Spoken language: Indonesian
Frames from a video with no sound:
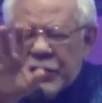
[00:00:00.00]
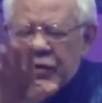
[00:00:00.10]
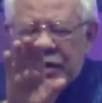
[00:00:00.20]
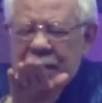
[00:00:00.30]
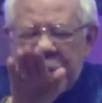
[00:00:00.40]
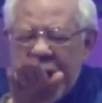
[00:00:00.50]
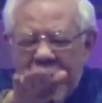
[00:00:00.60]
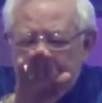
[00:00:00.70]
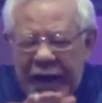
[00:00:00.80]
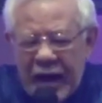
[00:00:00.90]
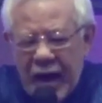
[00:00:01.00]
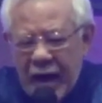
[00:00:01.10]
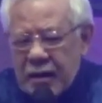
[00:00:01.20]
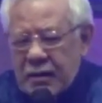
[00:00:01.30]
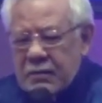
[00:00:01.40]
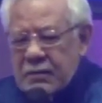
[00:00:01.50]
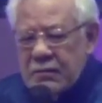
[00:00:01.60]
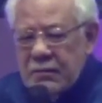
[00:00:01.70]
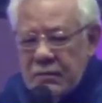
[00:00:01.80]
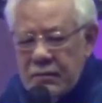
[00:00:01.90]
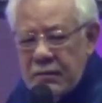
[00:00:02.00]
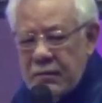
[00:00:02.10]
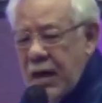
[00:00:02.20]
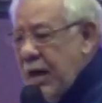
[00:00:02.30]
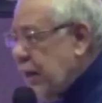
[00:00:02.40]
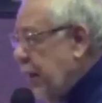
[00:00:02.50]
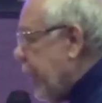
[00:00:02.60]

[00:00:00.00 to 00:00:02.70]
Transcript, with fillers: engkau sedang di PHP lah. Gak ngerti